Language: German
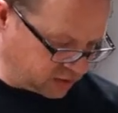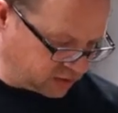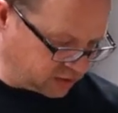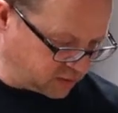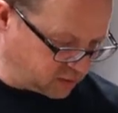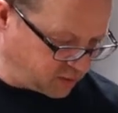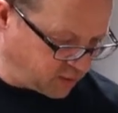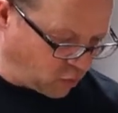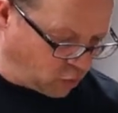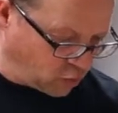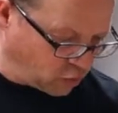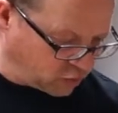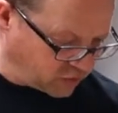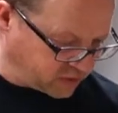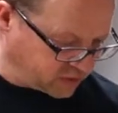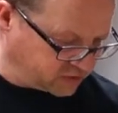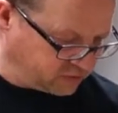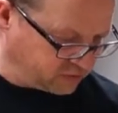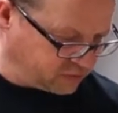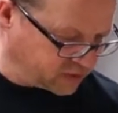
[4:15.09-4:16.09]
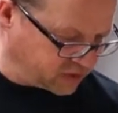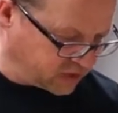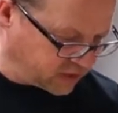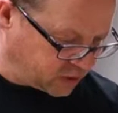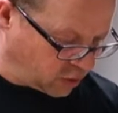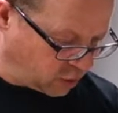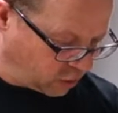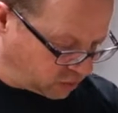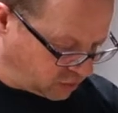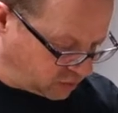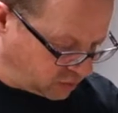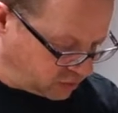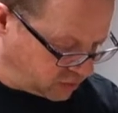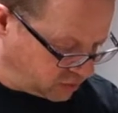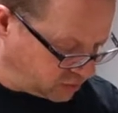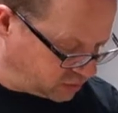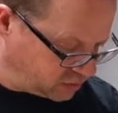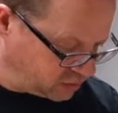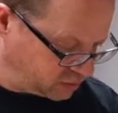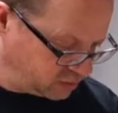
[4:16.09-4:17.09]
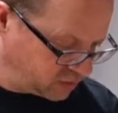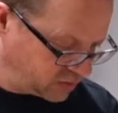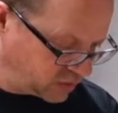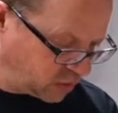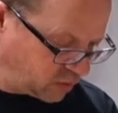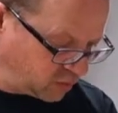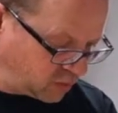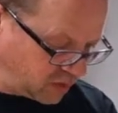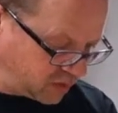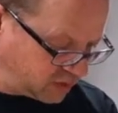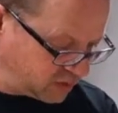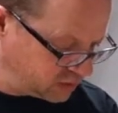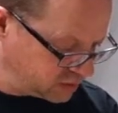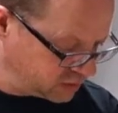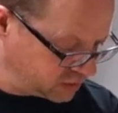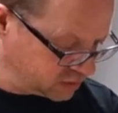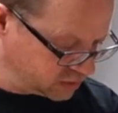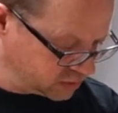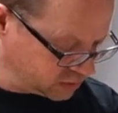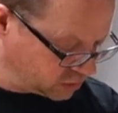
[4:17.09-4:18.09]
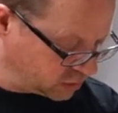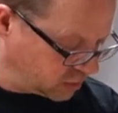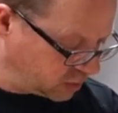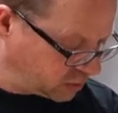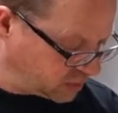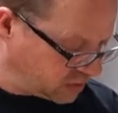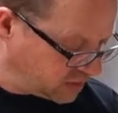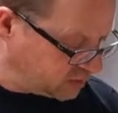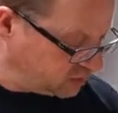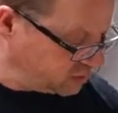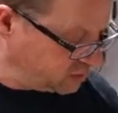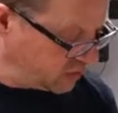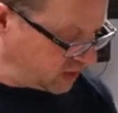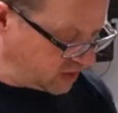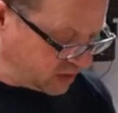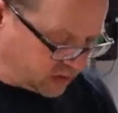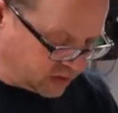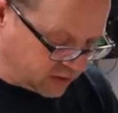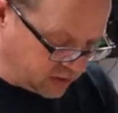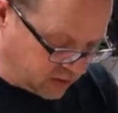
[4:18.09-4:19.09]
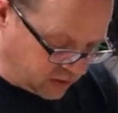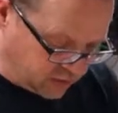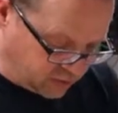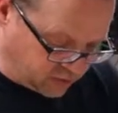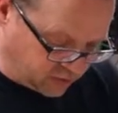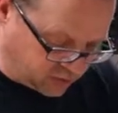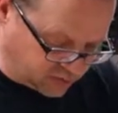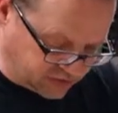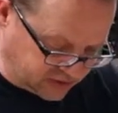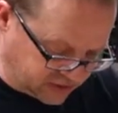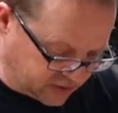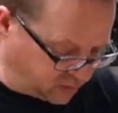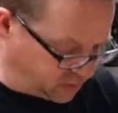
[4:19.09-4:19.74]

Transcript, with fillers: die Bohrungen gekörnt mit Hammer und Körner. Wir haben sie